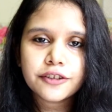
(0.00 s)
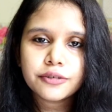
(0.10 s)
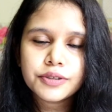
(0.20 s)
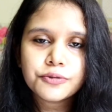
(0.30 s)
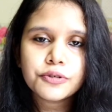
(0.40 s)

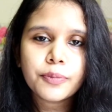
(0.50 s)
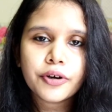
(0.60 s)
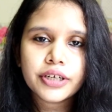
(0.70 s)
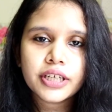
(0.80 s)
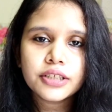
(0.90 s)
একদমই চুল
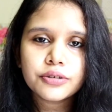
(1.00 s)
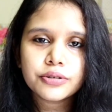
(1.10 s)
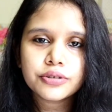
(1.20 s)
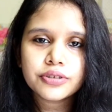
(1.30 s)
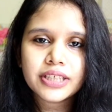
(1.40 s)
পড়ে না
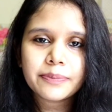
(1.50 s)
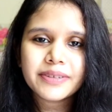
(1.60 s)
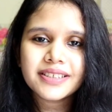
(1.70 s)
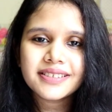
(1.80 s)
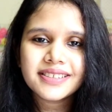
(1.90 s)
তো যদি
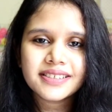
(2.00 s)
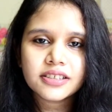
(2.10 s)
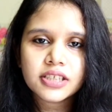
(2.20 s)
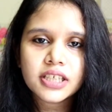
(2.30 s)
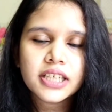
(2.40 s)
আপনাদের
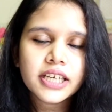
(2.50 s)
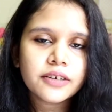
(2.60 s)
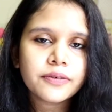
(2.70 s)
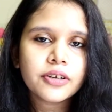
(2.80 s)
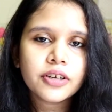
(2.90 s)
সিজনাল
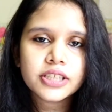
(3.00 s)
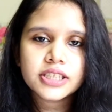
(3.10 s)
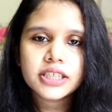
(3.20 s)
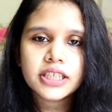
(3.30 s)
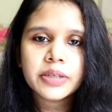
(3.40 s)
হেয়ারফল হয়
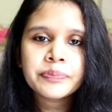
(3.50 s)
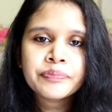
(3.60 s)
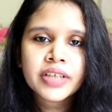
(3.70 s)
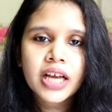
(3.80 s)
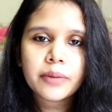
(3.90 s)
সেটা
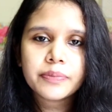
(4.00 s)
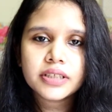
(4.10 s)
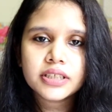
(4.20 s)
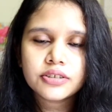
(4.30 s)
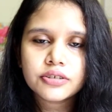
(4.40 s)

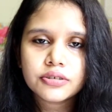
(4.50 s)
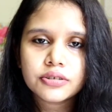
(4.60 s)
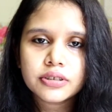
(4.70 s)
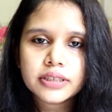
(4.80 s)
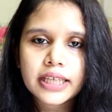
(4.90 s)
আপনাদের জন্য
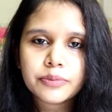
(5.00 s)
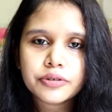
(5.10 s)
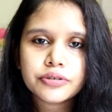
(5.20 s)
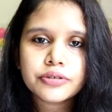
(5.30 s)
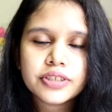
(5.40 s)

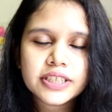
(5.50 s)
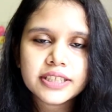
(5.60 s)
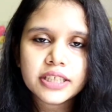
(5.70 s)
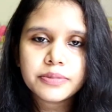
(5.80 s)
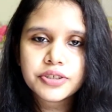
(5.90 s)
তেমন কোনো
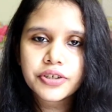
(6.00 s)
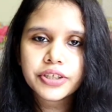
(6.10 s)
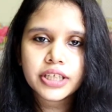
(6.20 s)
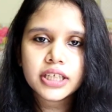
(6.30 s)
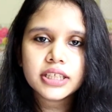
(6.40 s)
চিন্তার
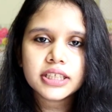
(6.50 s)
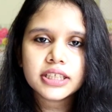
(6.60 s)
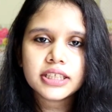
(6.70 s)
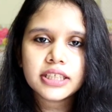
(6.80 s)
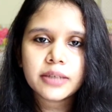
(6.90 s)
বিষয় না
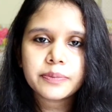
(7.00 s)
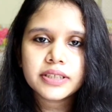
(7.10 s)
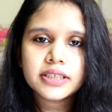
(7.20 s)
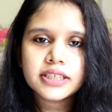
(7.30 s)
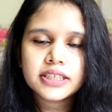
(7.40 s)
এটা নিয়ে
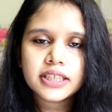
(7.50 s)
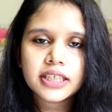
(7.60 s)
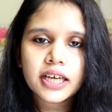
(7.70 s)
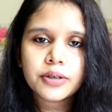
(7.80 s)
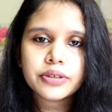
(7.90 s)
আপনাদের
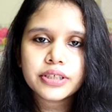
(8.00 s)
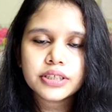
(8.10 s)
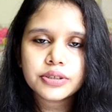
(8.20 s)
চিন্তা না করে